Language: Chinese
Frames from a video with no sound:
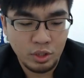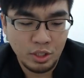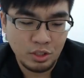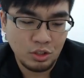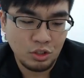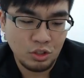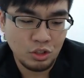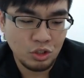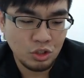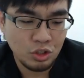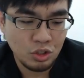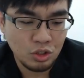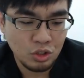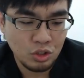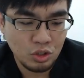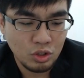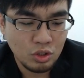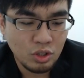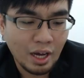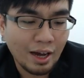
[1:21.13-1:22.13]
一
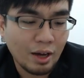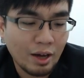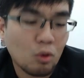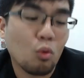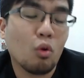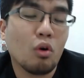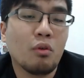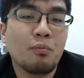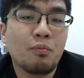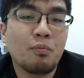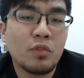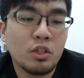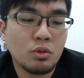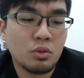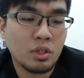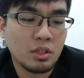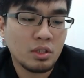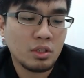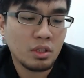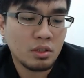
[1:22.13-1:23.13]
支韩国。
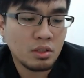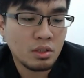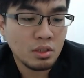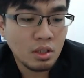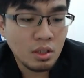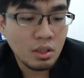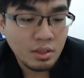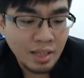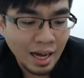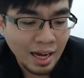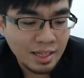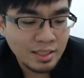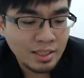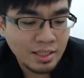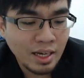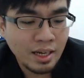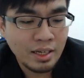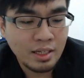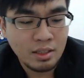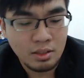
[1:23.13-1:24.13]
所以这次的大
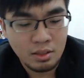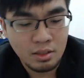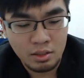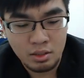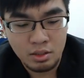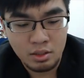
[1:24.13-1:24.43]
赛的